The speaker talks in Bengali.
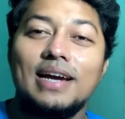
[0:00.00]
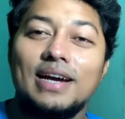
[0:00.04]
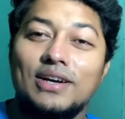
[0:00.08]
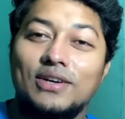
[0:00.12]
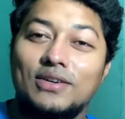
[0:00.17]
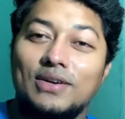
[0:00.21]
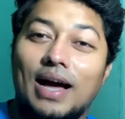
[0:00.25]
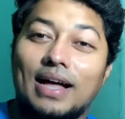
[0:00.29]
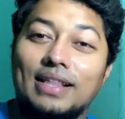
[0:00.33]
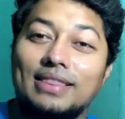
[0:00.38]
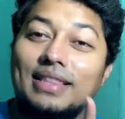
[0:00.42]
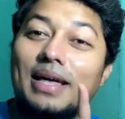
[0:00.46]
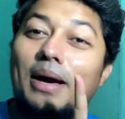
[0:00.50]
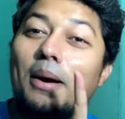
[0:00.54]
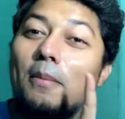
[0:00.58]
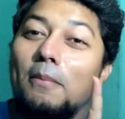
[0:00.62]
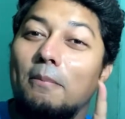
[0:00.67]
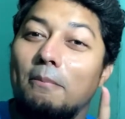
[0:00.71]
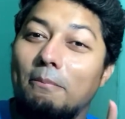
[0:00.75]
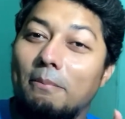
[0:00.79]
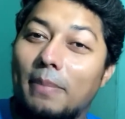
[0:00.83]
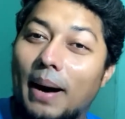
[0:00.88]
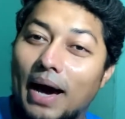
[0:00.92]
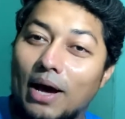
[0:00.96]
রাত
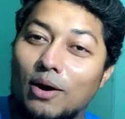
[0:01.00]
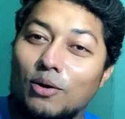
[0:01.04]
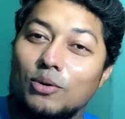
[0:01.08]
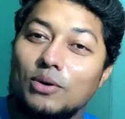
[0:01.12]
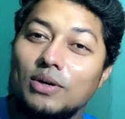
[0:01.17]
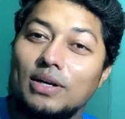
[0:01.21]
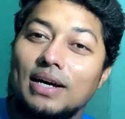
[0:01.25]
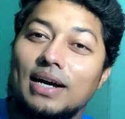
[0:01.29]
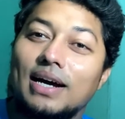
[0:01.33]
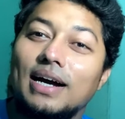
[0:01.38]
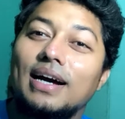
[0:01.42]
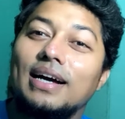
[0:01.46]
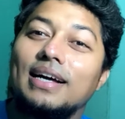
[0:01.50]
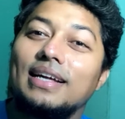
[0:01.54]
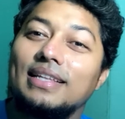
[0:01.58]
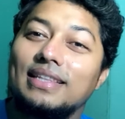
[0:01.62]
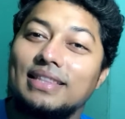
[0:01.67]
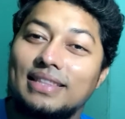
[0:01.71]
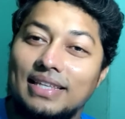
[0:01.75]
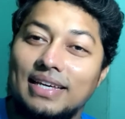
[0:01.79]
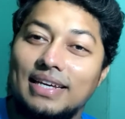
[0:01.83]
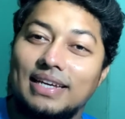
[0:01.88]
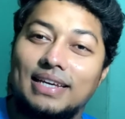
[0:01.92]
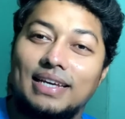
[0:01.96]
বারোটা
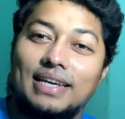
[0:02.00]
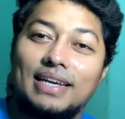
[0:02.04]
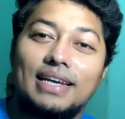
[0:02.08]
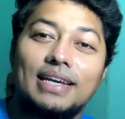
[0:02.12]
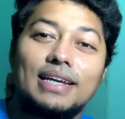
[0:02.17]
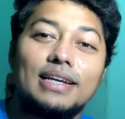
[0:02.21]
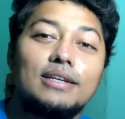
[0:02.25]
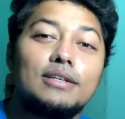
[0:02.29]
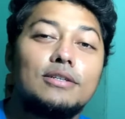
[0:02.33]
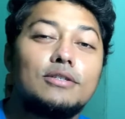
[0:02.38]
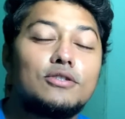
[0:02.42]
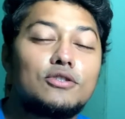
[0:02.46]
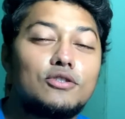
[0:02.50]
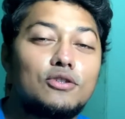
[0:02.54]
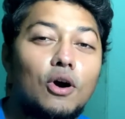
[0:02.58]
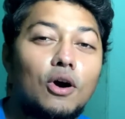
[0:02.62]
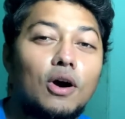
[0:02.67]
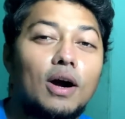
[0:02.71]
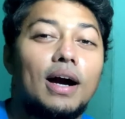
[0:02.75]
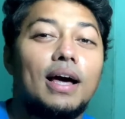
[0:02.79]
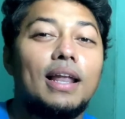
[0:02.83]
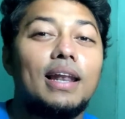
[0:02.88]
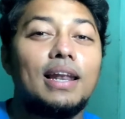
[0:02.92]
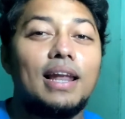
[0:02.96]
থেকে
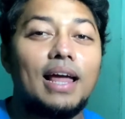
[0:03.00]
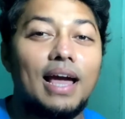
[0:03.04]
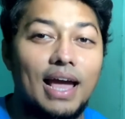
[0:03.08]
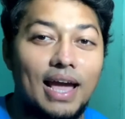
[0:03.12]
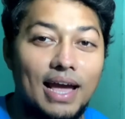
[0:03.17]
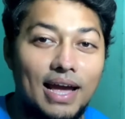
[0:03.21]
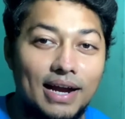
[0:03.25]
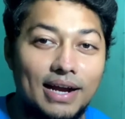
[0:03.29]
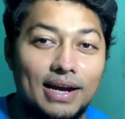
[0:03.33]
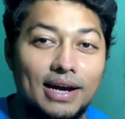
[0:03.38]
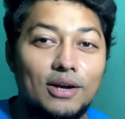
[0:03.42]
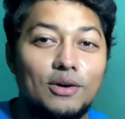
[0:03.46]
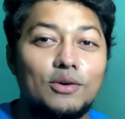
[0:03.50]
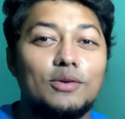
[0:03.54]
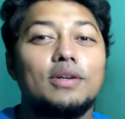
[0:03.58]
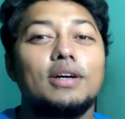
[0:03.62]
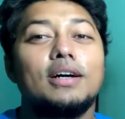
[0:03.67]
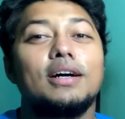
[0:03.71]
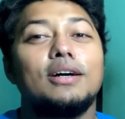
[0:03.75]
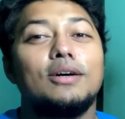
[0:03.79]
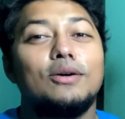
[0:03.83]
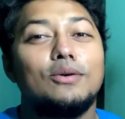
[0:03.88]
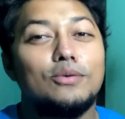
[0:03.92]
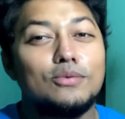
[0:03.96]
সকাল এগারোটা
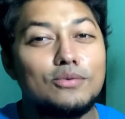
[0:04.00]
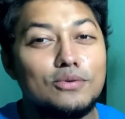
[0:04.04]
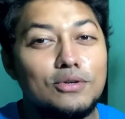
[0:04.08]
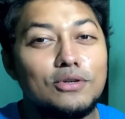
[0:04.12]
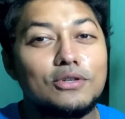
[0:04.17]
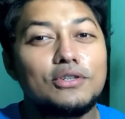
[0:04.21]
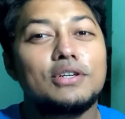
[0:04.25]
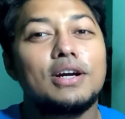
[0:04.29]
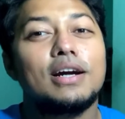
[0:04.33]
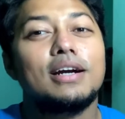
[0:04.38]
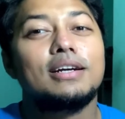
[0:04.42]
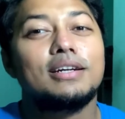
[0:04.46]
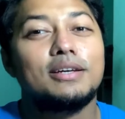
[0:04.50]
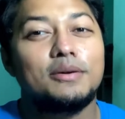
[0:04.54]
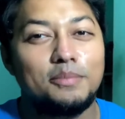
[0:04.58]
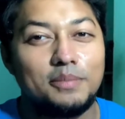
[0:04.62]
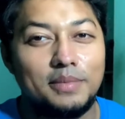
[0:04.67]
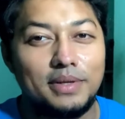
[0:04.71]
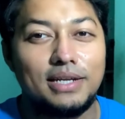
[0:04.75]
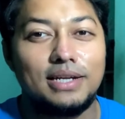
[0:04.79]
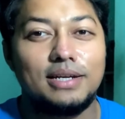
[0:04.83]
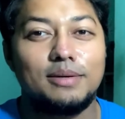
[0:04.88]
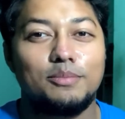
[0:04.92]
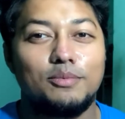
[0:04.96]
উনষাট
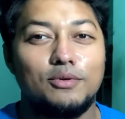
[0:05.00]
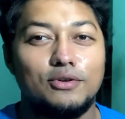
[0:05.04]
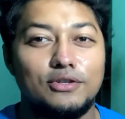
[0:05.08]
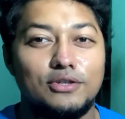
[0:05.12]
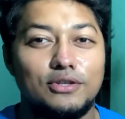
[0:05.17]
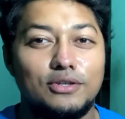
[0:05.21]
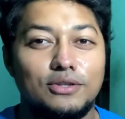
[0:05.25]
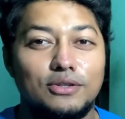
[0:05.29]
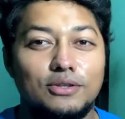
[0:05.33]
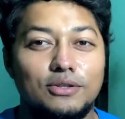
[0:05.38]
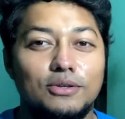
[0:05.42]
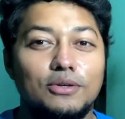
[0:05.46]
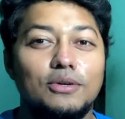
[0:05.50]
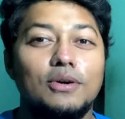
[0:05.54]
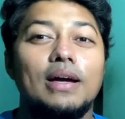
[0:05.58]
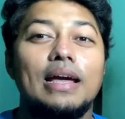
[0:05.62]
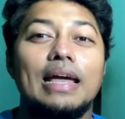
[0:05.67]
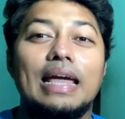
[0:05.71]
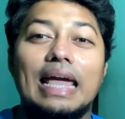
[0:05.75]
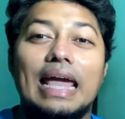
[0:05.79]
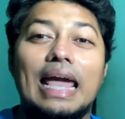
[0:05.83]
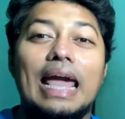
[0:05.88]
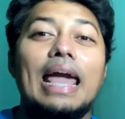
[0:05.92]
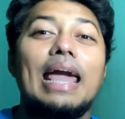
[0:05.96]
মিনিট পর্যন্ত
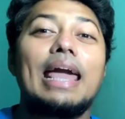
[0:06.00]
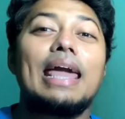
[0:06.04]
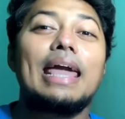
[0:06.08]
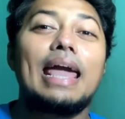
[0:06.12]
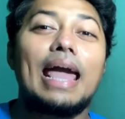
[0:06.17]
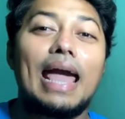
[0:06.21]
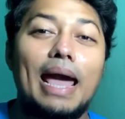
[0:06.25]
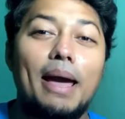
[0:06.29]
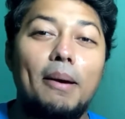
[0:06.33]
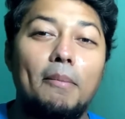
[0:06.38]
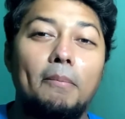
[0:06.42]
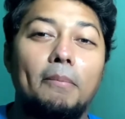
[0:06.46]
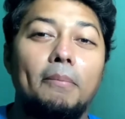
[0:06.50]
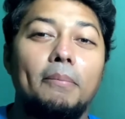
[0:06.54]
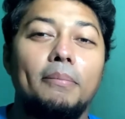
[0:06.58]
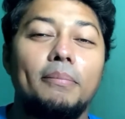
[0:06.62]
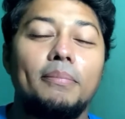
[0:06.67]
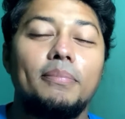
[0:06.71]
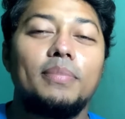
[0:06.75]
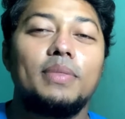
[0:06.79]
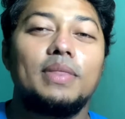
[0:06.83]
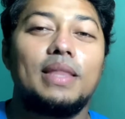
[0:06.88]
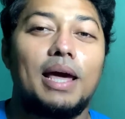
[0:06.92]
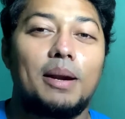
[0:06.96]
এ এম
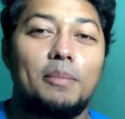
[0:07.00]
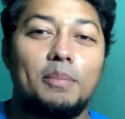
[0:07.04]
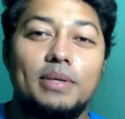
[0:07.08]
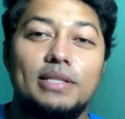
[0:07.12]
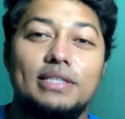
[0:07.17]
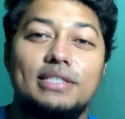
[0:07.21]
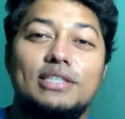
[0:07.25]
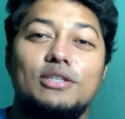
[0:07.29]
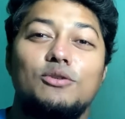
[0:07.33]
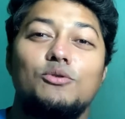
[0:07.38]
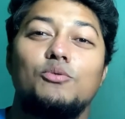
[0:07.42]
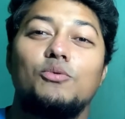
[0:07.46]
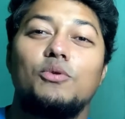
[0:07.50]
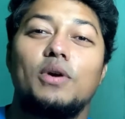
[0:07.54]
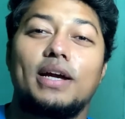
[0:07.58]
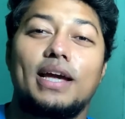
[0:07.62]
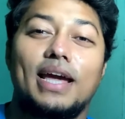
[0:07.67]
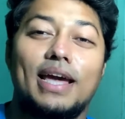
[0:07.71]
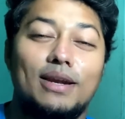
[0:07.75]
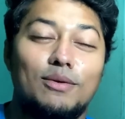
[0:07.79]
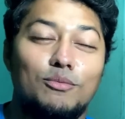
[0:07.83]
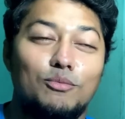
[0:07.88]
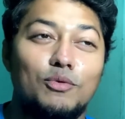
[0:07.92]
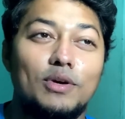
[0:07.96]
দ্যাট মিনস ইউ
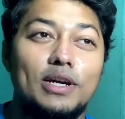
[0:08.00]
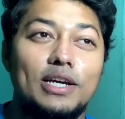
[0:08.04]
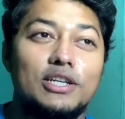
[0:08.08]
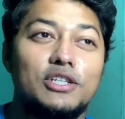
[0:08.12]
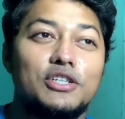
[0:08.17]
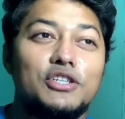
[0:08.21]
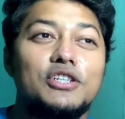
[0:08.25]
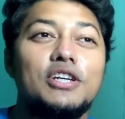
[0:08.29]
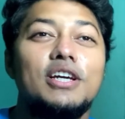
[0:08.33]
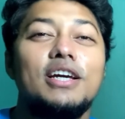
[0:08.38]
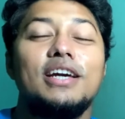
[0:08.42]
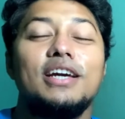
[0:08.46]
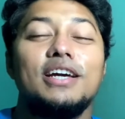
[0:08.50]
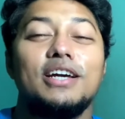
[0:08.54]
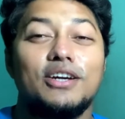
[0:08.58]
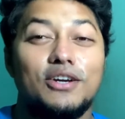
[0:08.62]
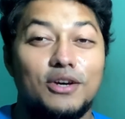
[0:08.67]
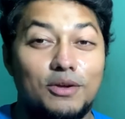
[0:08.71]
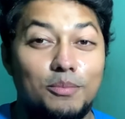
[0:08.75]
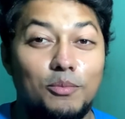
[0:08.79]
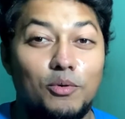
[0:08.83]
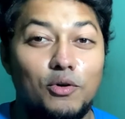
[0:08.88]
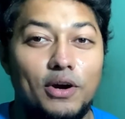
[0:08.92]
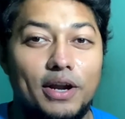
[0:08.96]
ক্যান উইশ
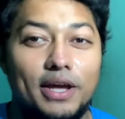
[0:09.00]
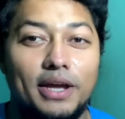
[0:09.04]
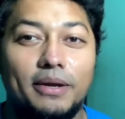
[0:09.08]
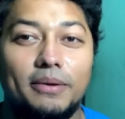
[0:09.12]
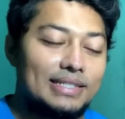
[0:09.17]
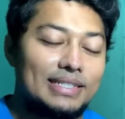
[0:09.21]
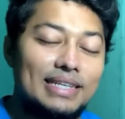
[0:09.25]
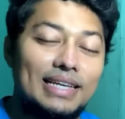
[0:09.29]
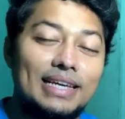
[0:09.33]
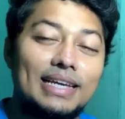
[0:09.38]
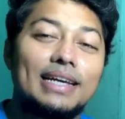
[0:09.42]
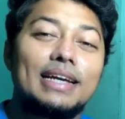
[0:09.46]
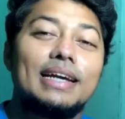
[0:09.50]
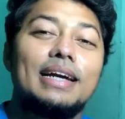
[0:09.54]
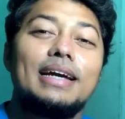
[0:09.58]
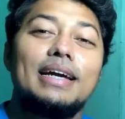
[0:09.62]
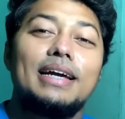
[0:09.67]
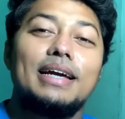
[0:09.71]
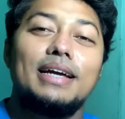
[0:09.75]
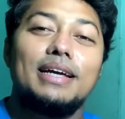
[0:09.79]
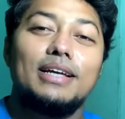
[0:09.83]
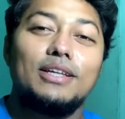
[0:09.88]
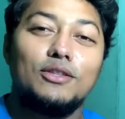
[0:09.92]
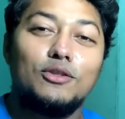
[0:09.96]
গুড মর্নিং ঠিক
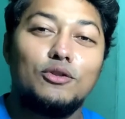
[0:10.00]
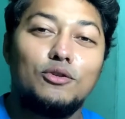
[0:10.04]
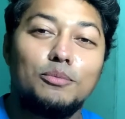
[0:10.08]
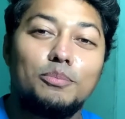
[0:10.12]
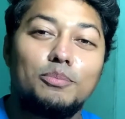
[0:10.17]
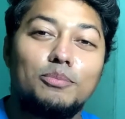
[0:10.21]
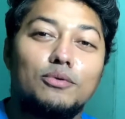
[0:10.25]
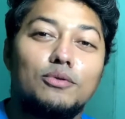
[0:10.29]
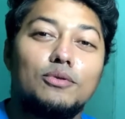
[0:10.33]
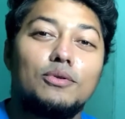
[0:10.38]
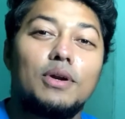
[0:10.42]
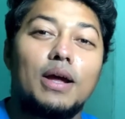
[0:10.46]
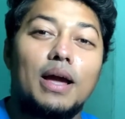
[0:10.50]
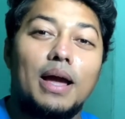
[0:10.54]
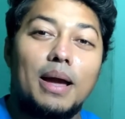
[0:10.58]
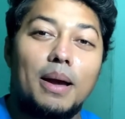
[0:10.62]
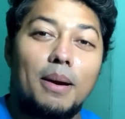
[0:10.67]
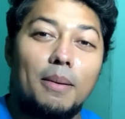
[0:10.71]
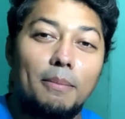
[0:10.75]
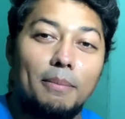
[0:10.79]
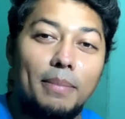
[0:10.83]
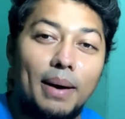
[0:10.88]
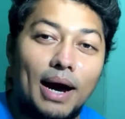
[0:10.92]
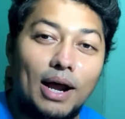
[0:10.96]
দুপুর
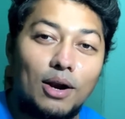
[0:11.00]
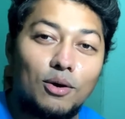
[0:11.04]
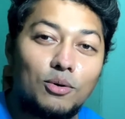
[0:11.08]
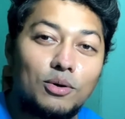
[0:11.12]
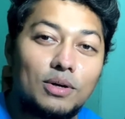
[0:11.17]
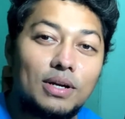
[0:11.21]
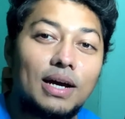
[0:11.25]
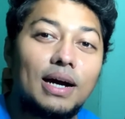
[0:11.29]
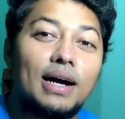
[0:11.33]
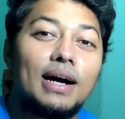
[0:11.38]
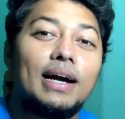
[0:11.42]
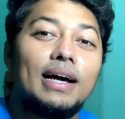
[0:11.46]
বারোটা